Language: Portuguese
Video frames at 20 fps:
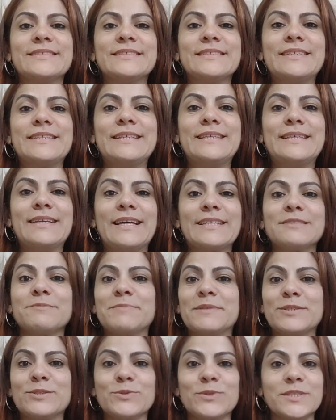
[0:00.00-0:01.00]
e as
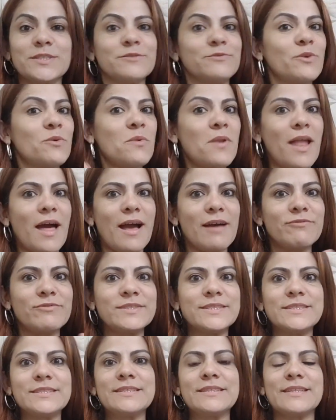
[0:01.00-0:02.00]
pessoas vão lá
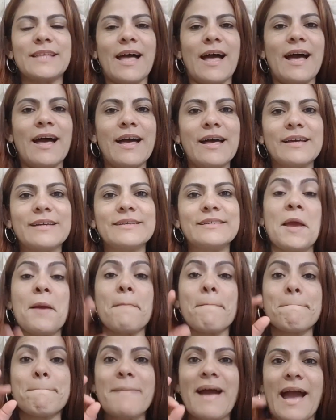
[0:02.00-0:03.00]
visitar,
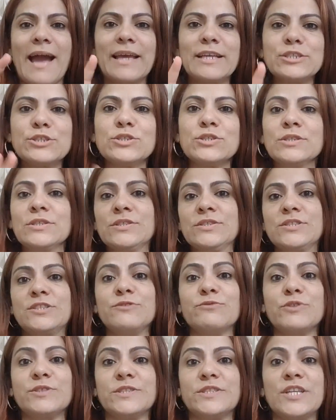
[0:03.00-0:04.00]
mas
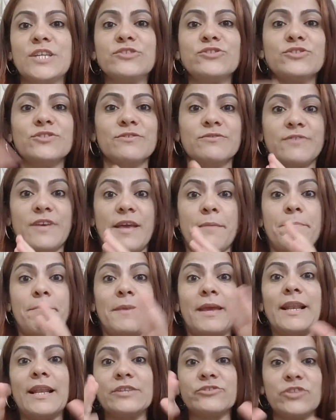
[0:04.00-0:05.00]
se você estiver
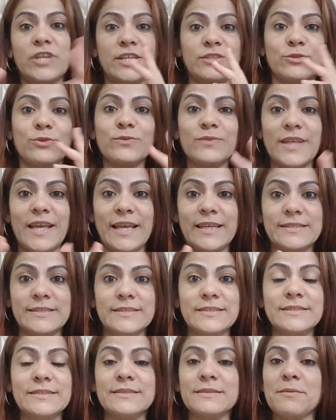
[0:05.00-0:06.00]
pelas
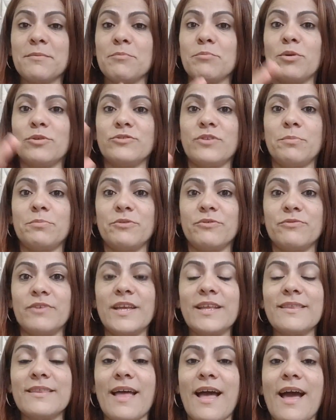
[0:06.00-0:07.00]
redondezas, pode
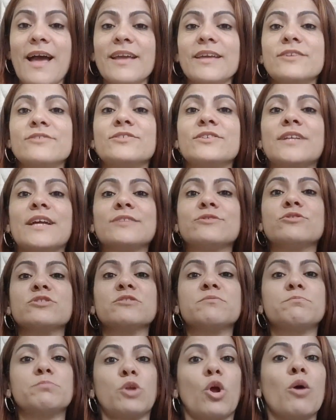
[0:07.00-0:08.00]
aproveitar e tirar
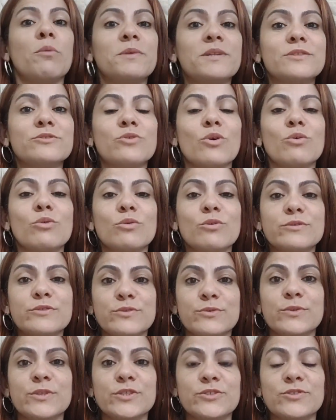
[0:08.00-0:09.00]
suas próprias
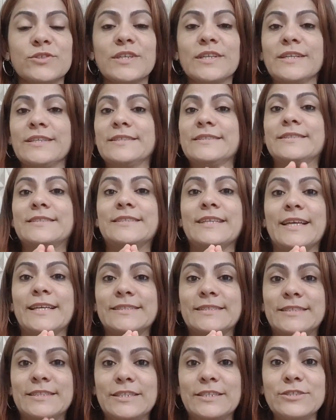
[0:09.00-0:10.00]
conclusões. Se
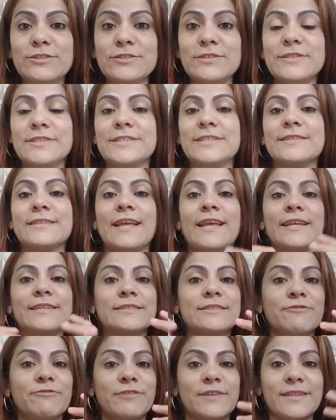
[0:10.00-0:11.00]
existe, se tem
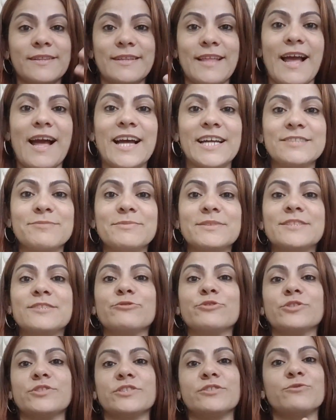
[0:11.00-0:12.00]
esse fantasma, se
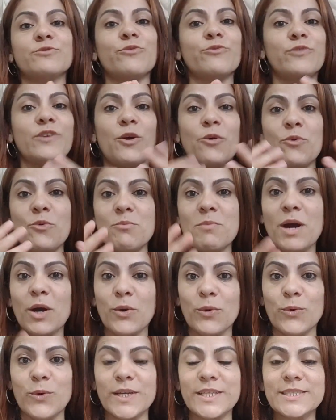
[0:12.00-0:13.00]
vocês vão ver
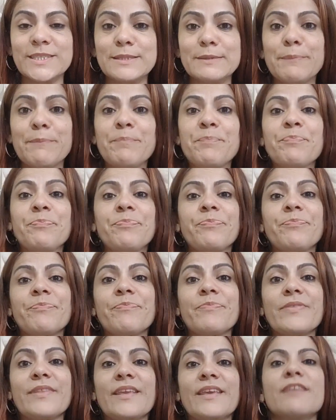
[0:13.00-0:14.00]
alguma coisa
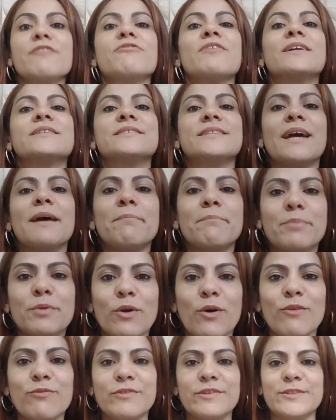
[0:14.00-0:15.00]
e fazer a
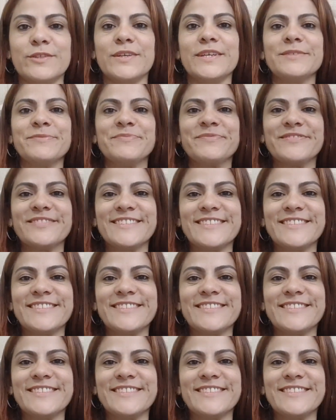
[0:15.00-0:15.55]
prova, né?